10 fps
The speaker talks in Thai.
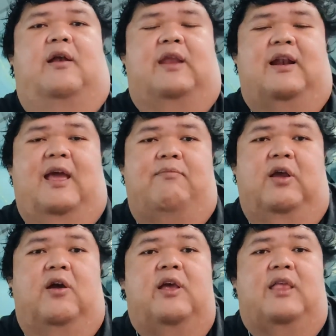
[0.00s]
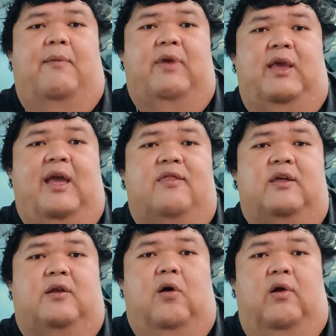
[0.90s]
ดังนั้นมันก็เลยทำให้การ
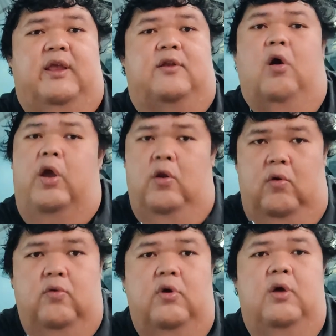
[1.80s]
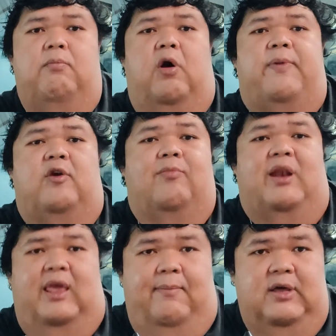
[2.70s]
สึกหรอเนี่ยน้อยลงเพราะผิวมั
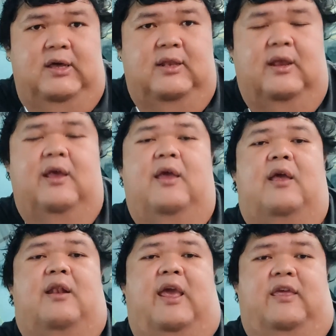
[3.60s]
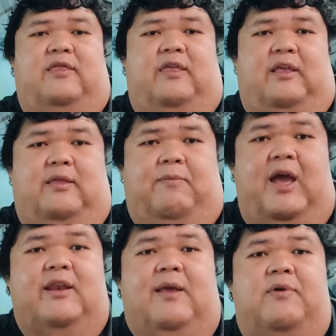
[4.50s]
นเรียบขึ้นและอีกสิ่ง
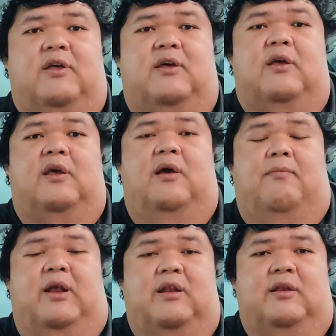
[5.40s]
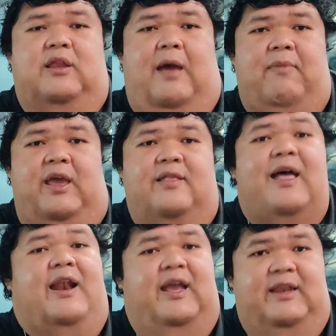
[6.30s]
สำคัญครับคือมันทำให้อั
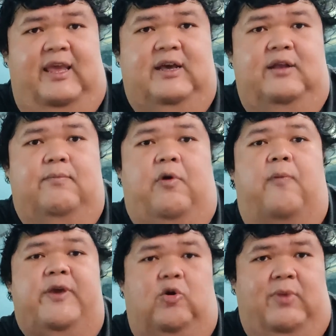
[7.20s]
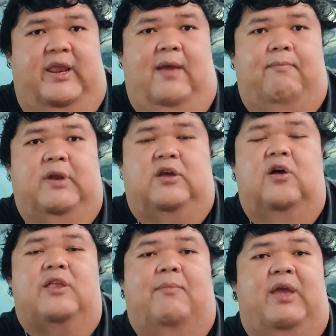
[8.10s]
ตราเร่งดีขึ้นเพราะผิวมันเรียบมัน
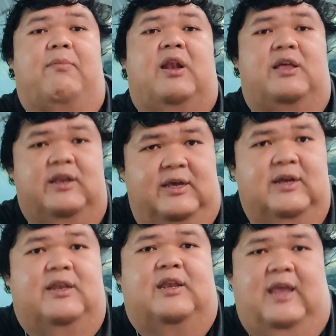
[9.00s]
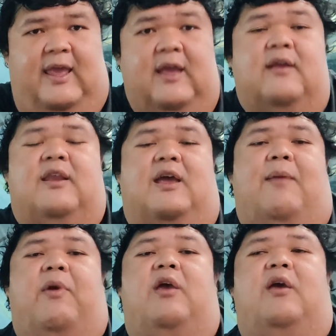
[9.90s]
ก็ทำให้มันลื่นขึ้นนั่นเองนะค
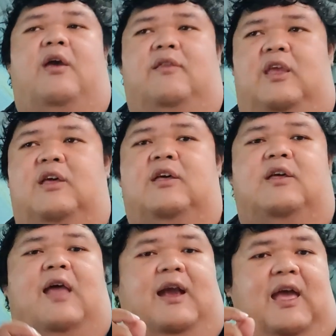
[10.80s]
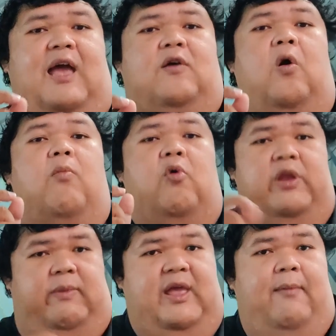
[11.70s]
รับนี่คือหลักการของโม
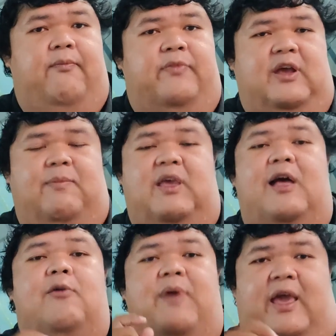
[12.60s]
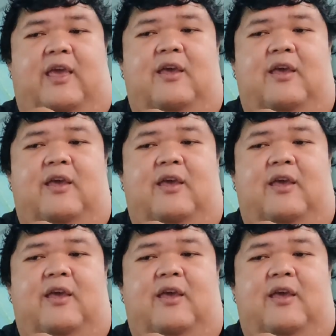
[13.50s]
ลิมินัมนะครับที่เข้าไป